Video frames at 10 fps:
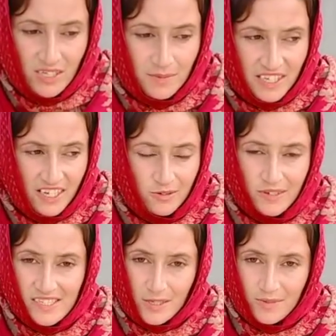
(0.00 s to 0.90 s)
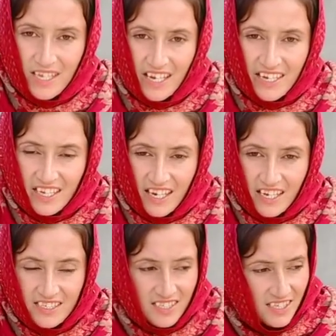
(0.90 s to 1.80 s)
अभी गए हुए सब्ज़ी लेने के
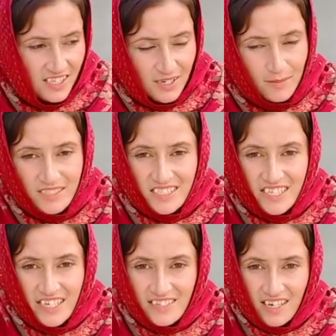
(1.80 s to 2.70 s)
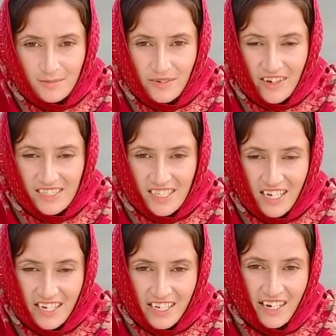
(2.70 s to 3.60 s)
लिए इधर बस्ती है साथ में वहाँ से
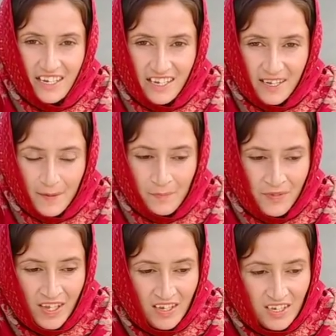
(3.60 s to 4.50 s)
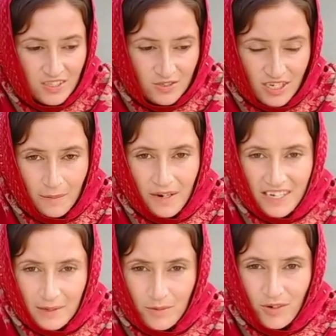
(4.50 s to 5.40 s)
लेने के लिए गए हैं तो शाम का
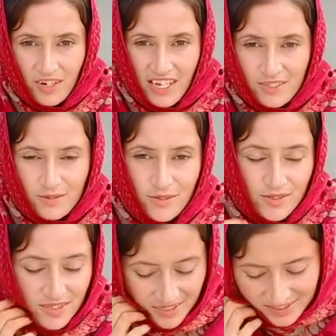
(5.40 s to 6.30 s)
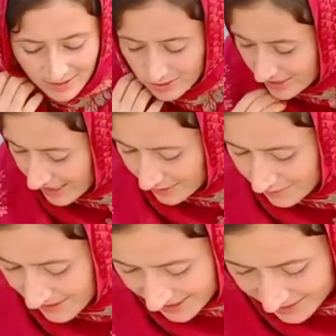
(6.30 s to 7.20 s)
टाइम हो रहा है तो कुछ खाना
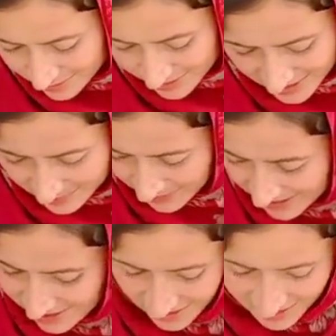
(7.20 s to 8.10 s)
बनाना है तो इसलिए मैंने उसका